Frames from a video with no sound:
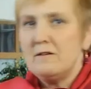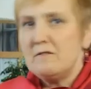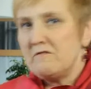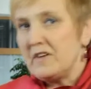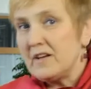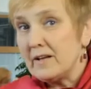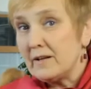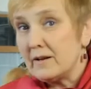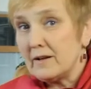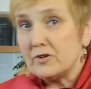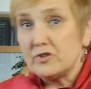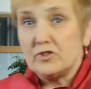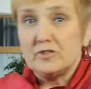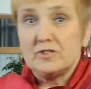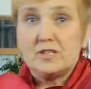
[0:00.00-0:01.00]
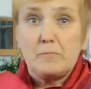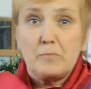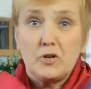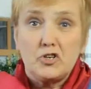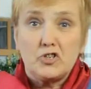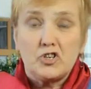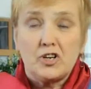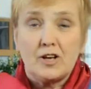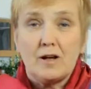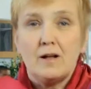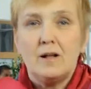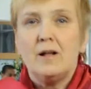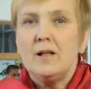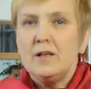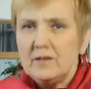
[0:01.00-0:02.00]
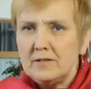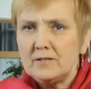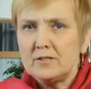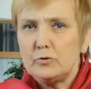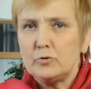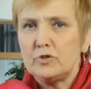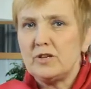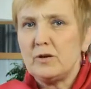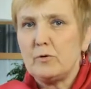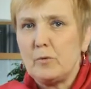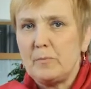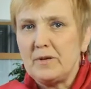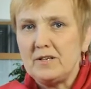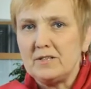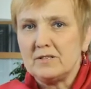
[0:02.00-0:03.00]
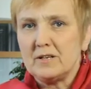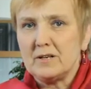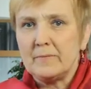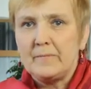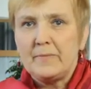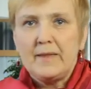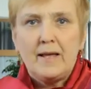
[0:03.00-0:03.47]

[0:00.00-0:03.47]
Węgra czy Cypryjczyka i instytucje europejskie.